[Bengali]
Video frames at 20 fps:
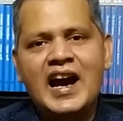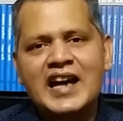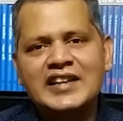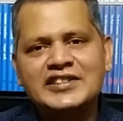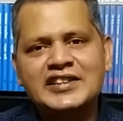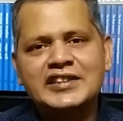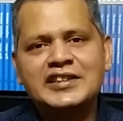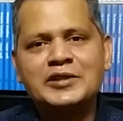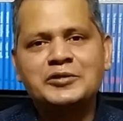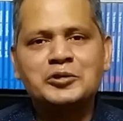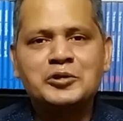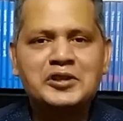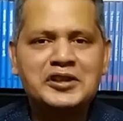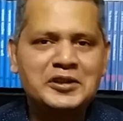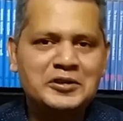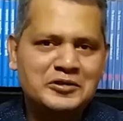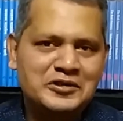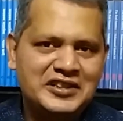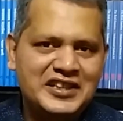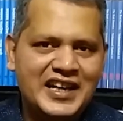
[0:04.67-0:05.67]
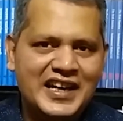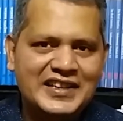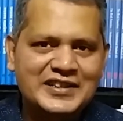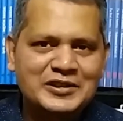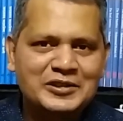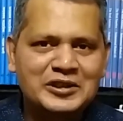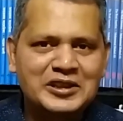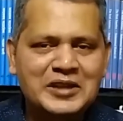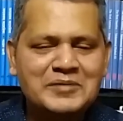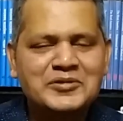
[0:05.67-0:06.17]
আজকে একটা গুড নিউজ নিয়ে
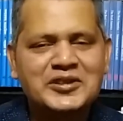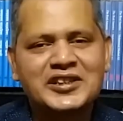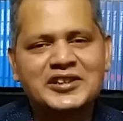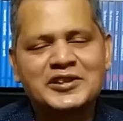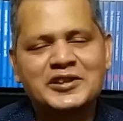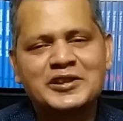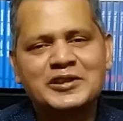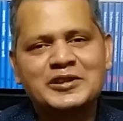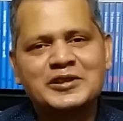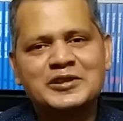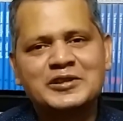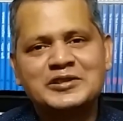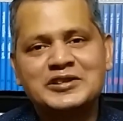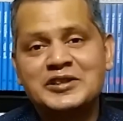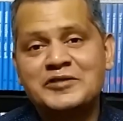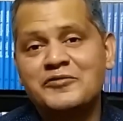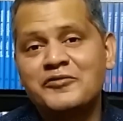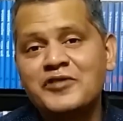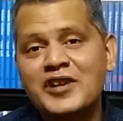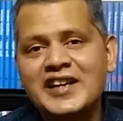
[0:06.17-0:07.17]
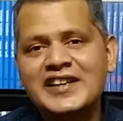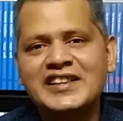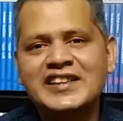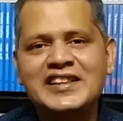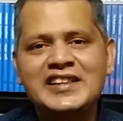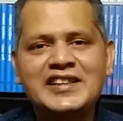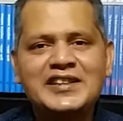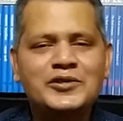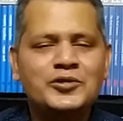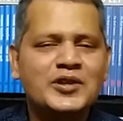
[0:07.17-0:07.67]
হাজির হলাম সেটা হলো যে
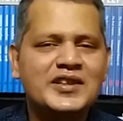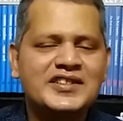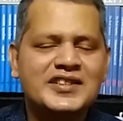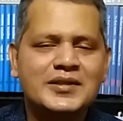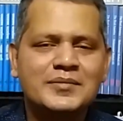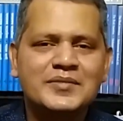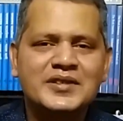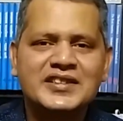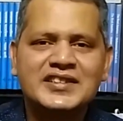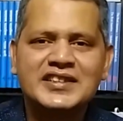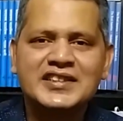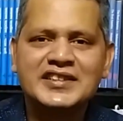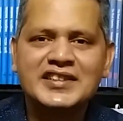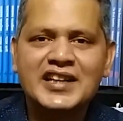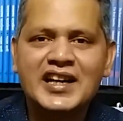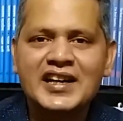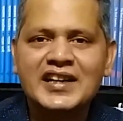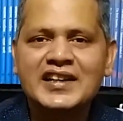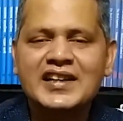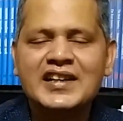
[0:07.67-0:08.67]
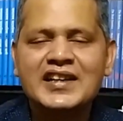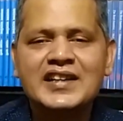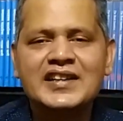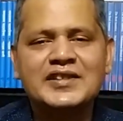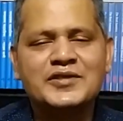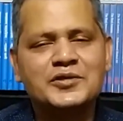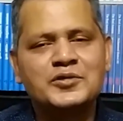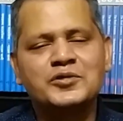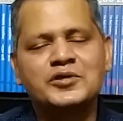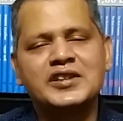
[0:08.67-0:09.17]
ফাইনালি ইউএসএমএসসি ঢাকা
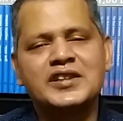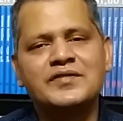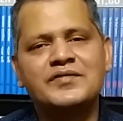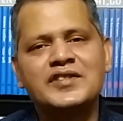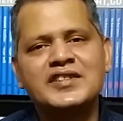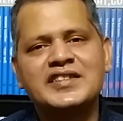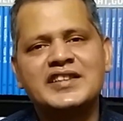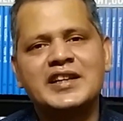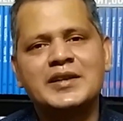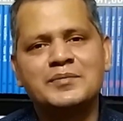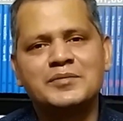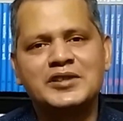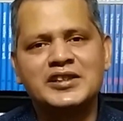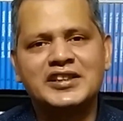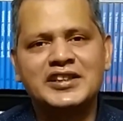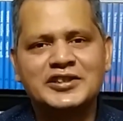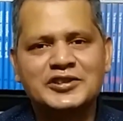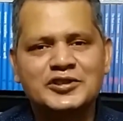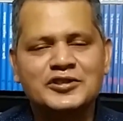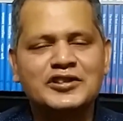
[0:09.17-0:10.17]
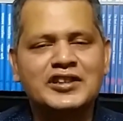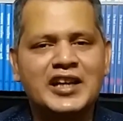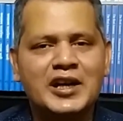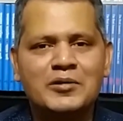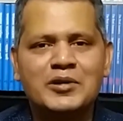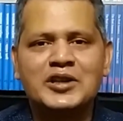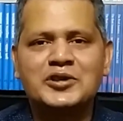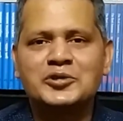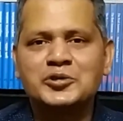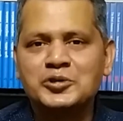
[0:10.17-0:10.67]
স্টুডেন্ট ভিসা অ্যাপ্লিকেশন
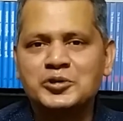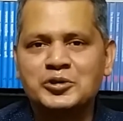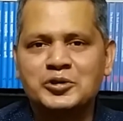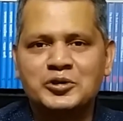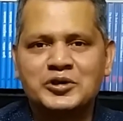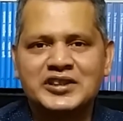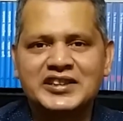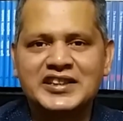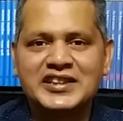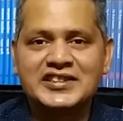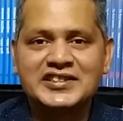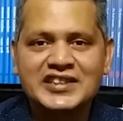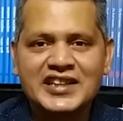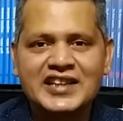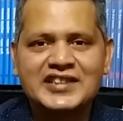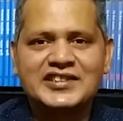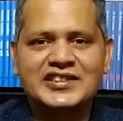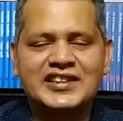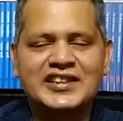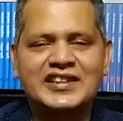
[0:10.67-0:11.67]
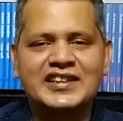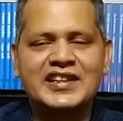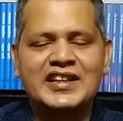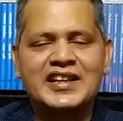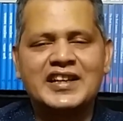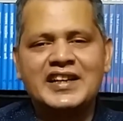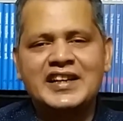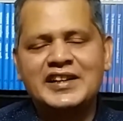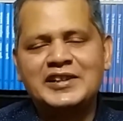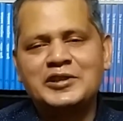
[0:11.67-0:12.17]
নেওয়া শুরু করতে যাচ্ছে
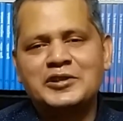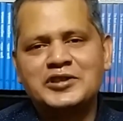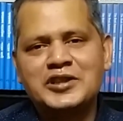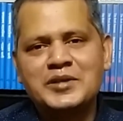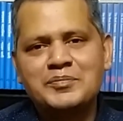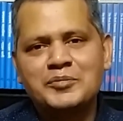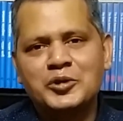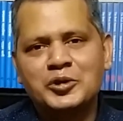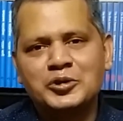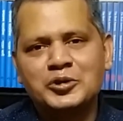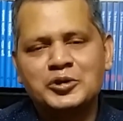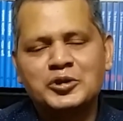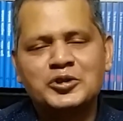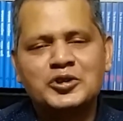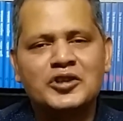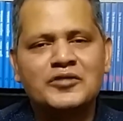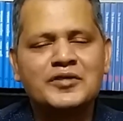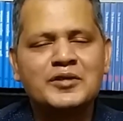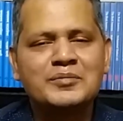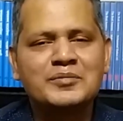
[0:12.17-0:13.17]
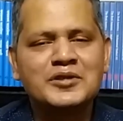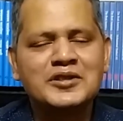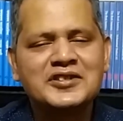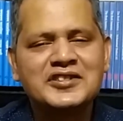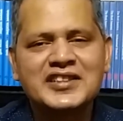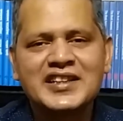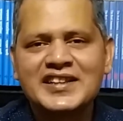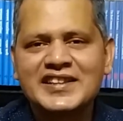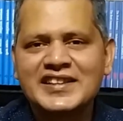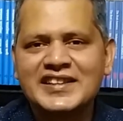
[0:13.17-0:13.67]
এটা হচ্ছে পনেরো নভেম্বর
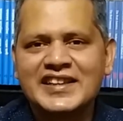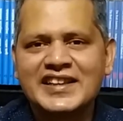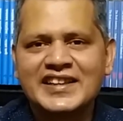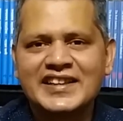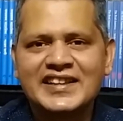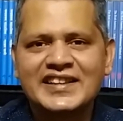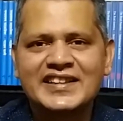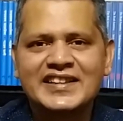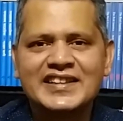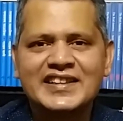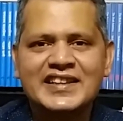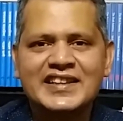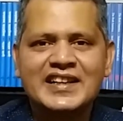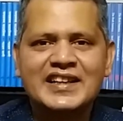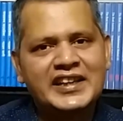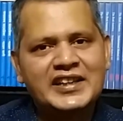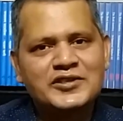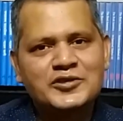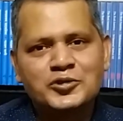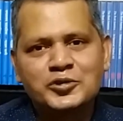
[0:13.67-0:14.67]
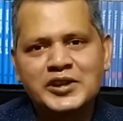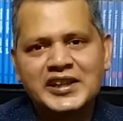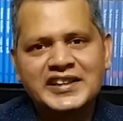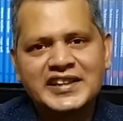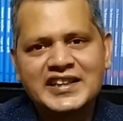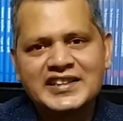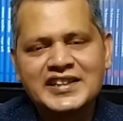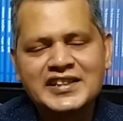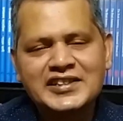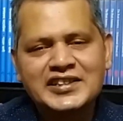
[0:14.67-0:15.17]
সানডে থেকে কি স্টুডেন্ট
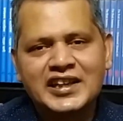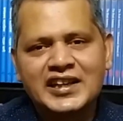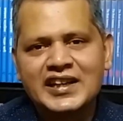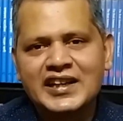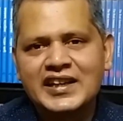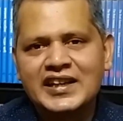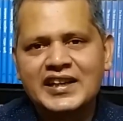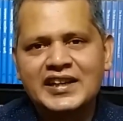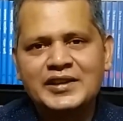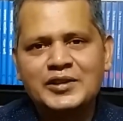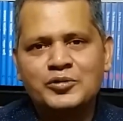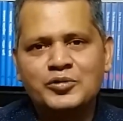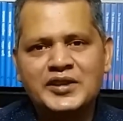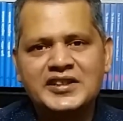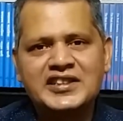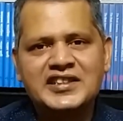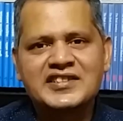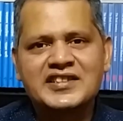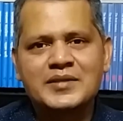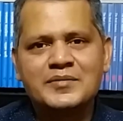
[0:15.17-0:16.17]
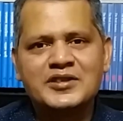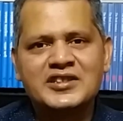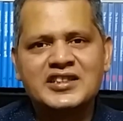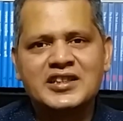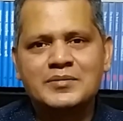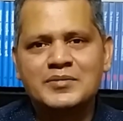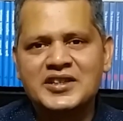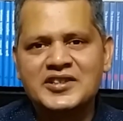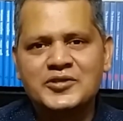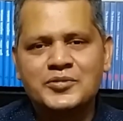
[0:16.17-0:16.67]
আছেন যারা এই উইন্টার
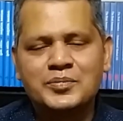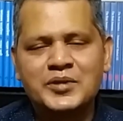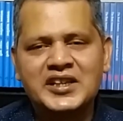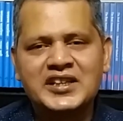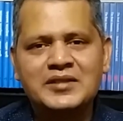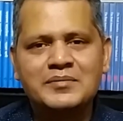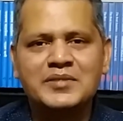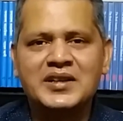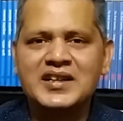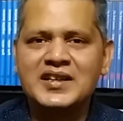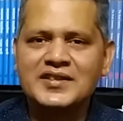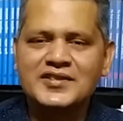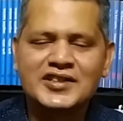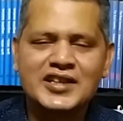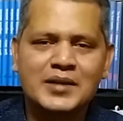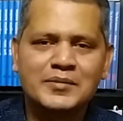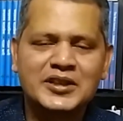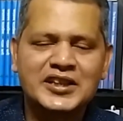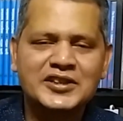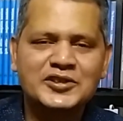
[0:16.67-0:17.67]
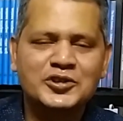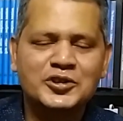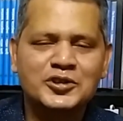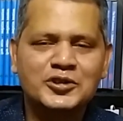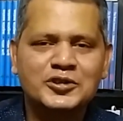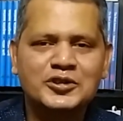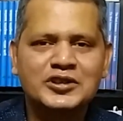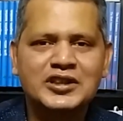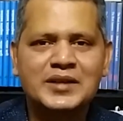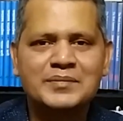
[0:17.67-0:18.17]
সেমিস্টার বা স্প্রিং বা সামারের
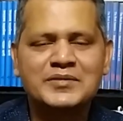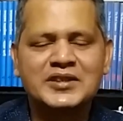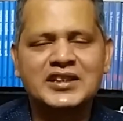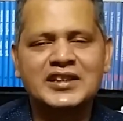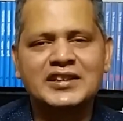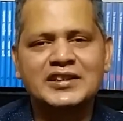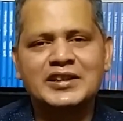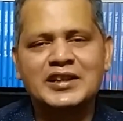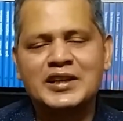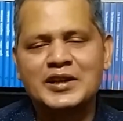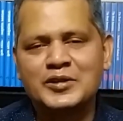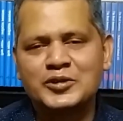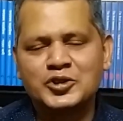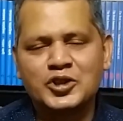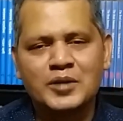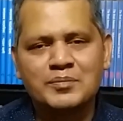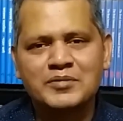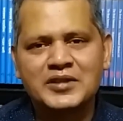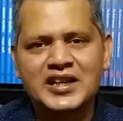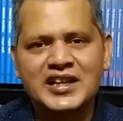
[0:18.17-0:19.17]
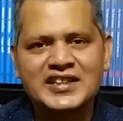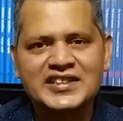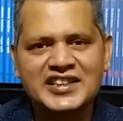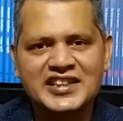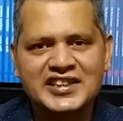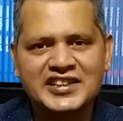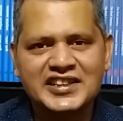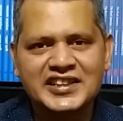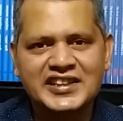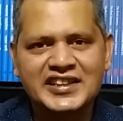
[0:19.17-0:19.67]
জন্য আপনার সব কাজ
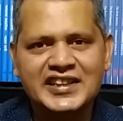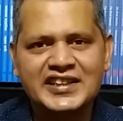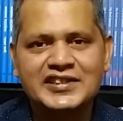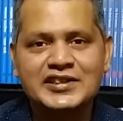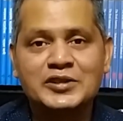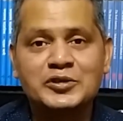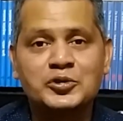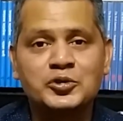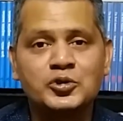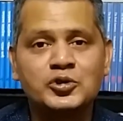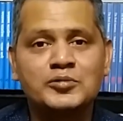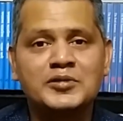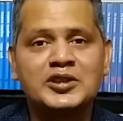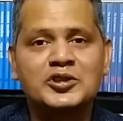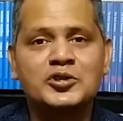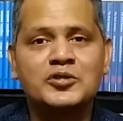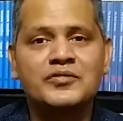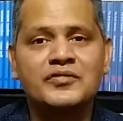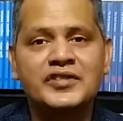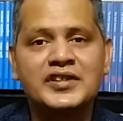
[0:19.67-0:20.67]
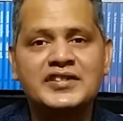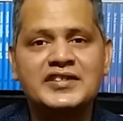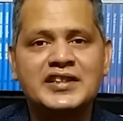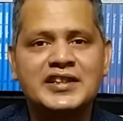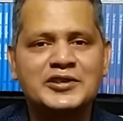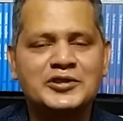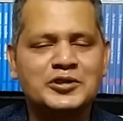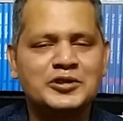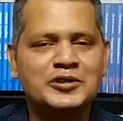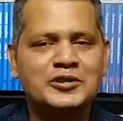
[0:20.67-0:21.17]
এগিয়ে নিয়ে গেছেন শুধুমাত্র
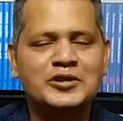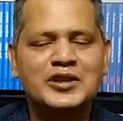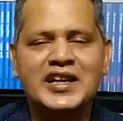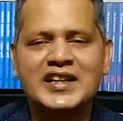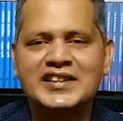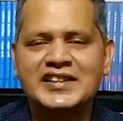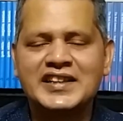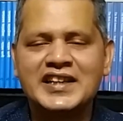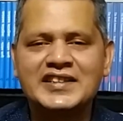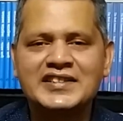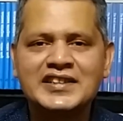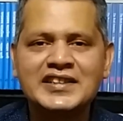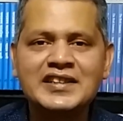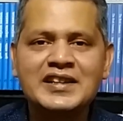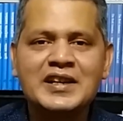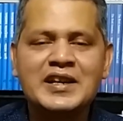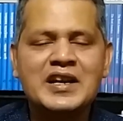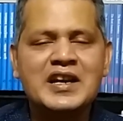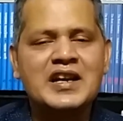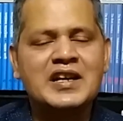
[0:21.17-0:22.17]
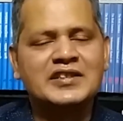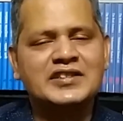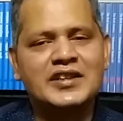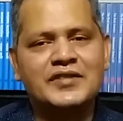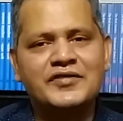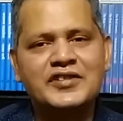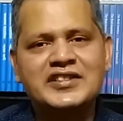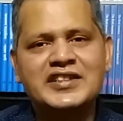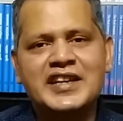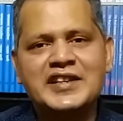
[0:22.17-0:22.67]
ভিসার জন্য আটকে আছেন যে
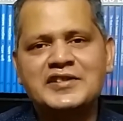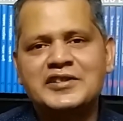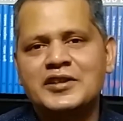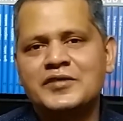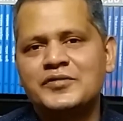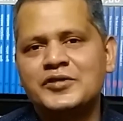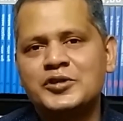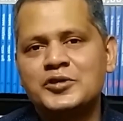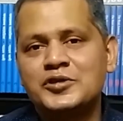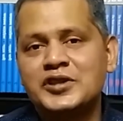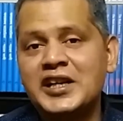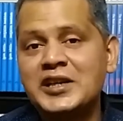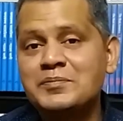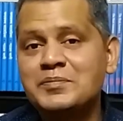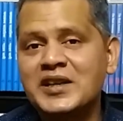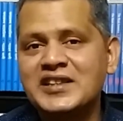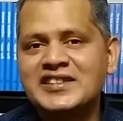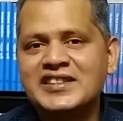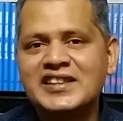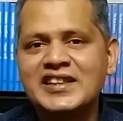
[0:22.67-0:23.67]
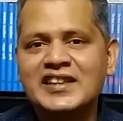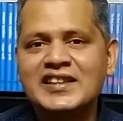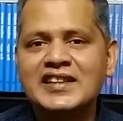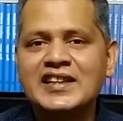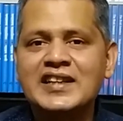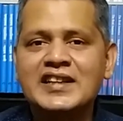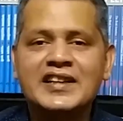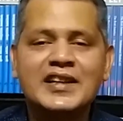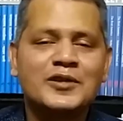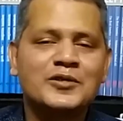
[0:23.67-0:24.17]
ভিসা ইন্টারভিউর ডেট পাচ্ছিলেন
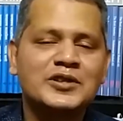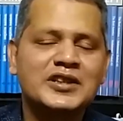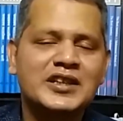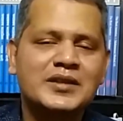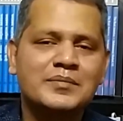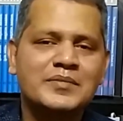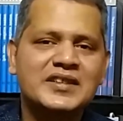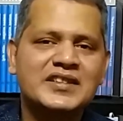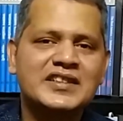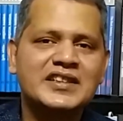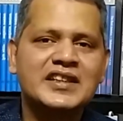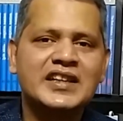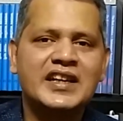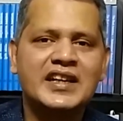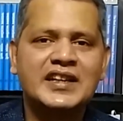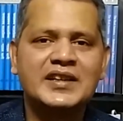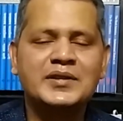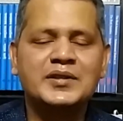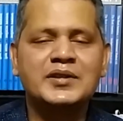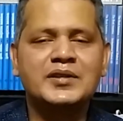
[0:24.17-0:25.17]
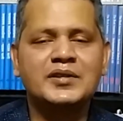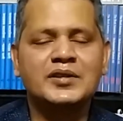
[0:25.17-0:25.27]
না কারণ এমবেসি এই